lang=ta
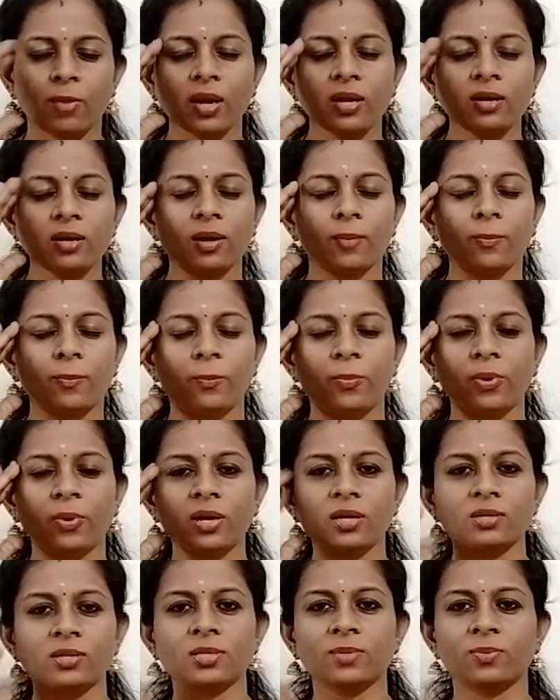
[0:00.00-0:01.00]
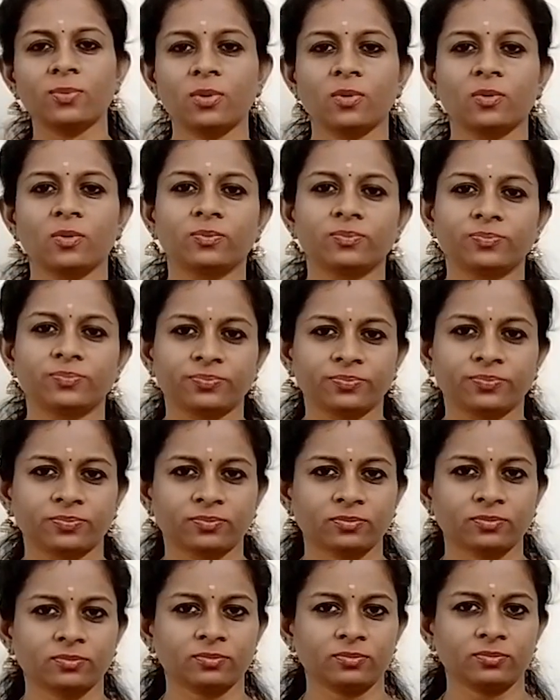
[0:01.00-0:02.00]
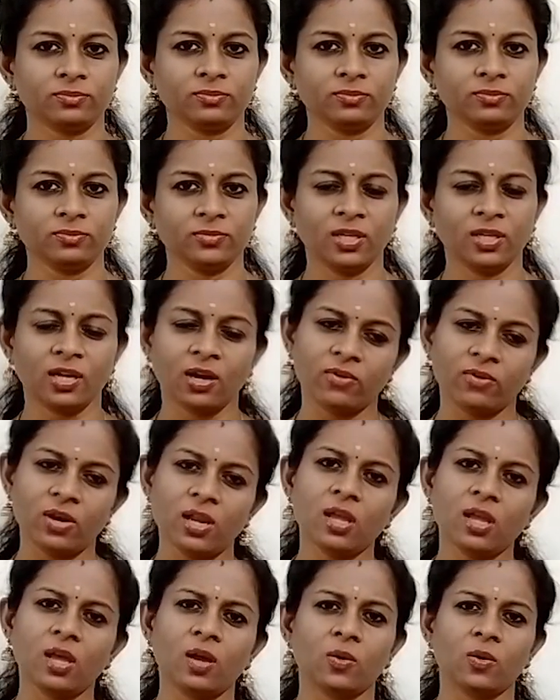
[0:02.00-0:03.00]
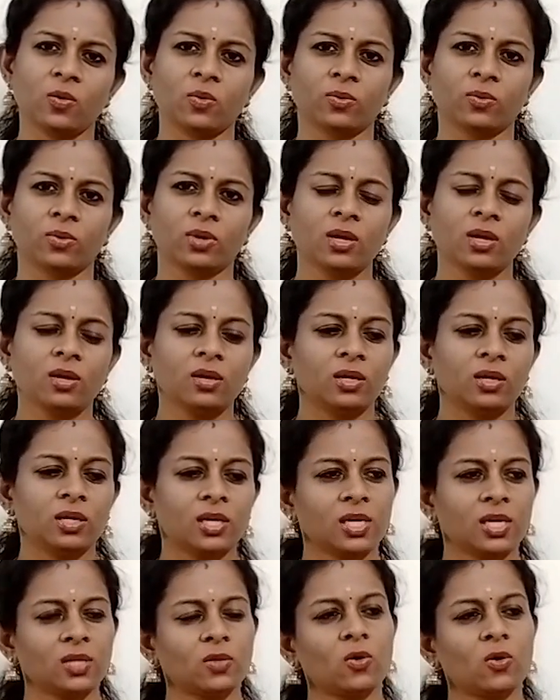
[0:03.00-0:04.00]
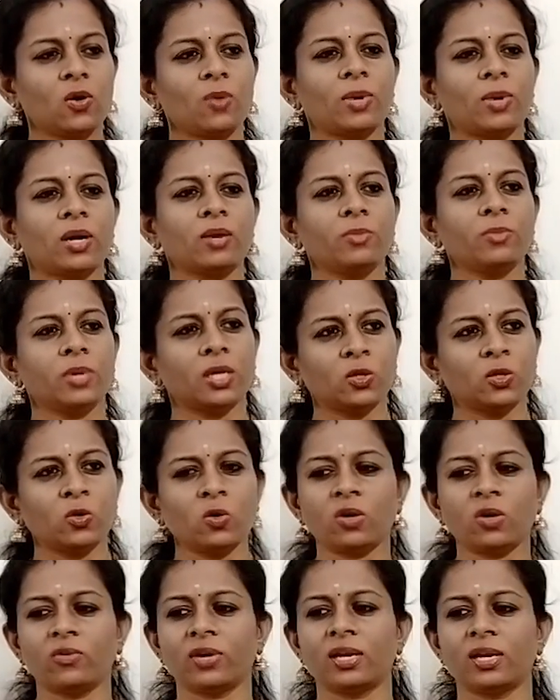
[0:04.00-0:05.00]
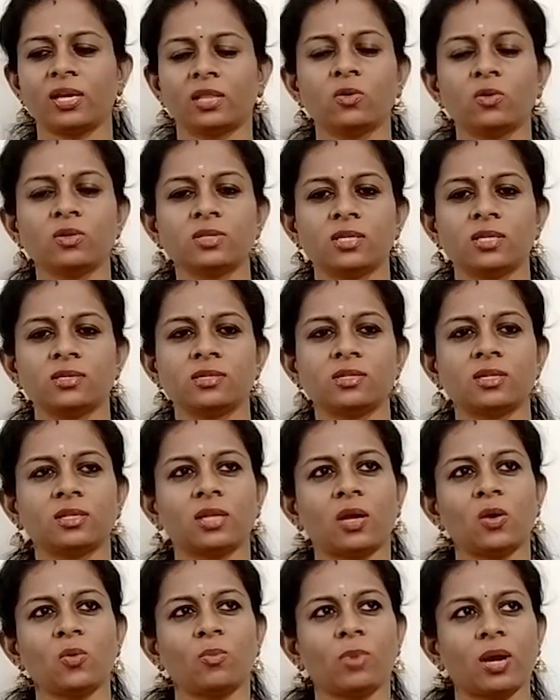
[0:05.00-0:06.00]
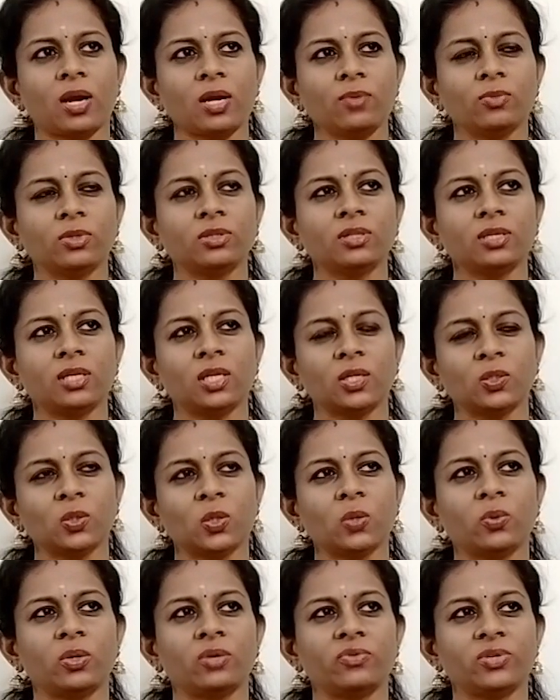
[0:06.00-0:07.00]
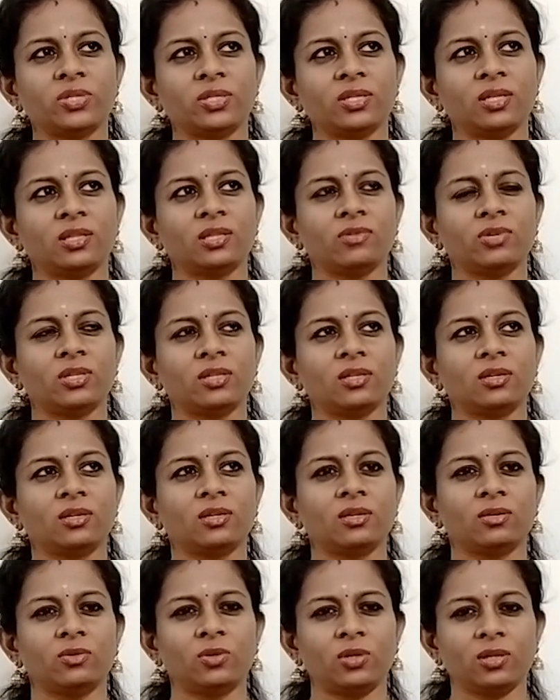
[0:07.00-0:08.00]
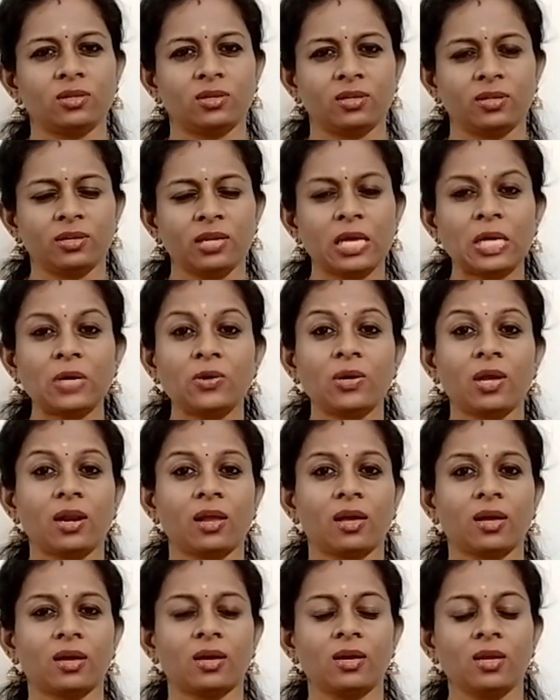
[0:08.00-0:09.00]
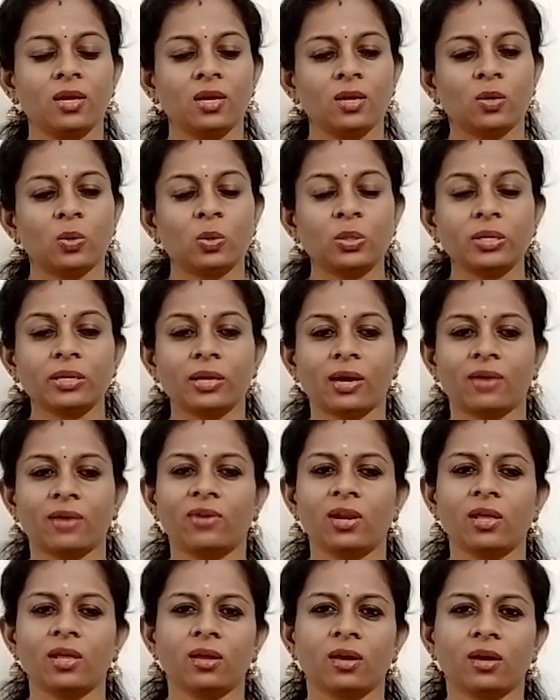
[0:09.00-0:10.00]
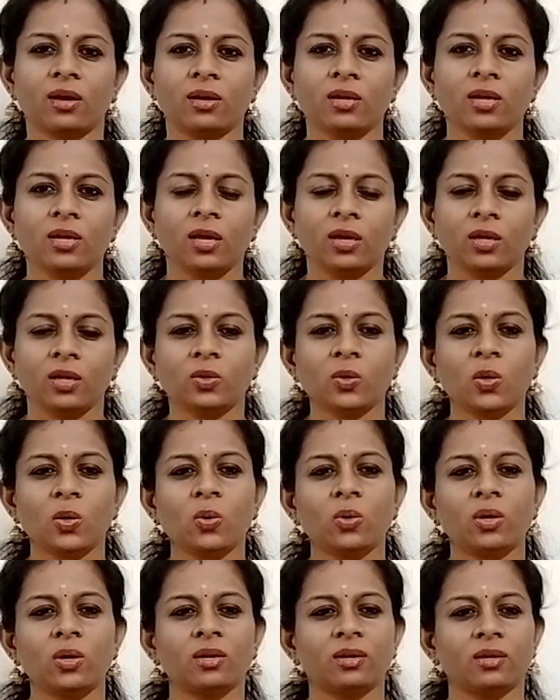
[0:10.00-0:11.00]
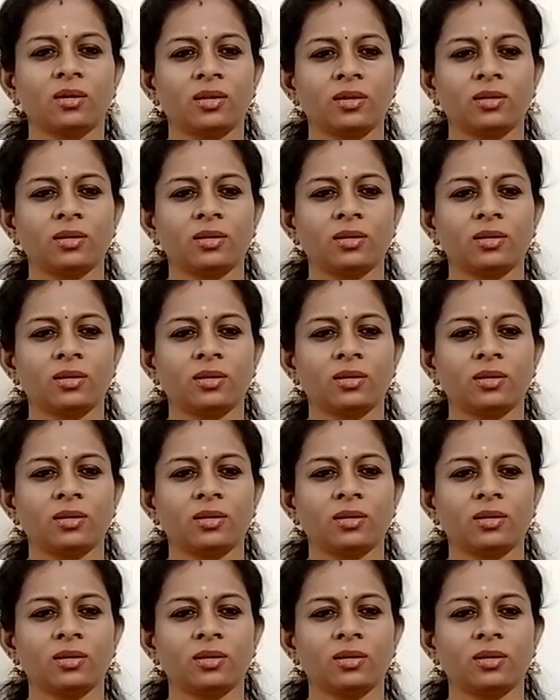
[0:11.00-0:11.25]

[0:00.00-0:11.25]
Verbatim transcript: மைண்ட் அப்படி டிஸ்டர்ப் பண்ணும் கவலையாக இருக்கும் ஏதோ மனம் ஏதோ ஒரு வேலை ஏதோ செஞ்சுட்டு இருந்தாலும் மனம் வந்து ஏதோ ஒரு விஷயத்து வந்து ஒரு நெருடலாக ஒரு கவலையாக ஏதோ ஒரு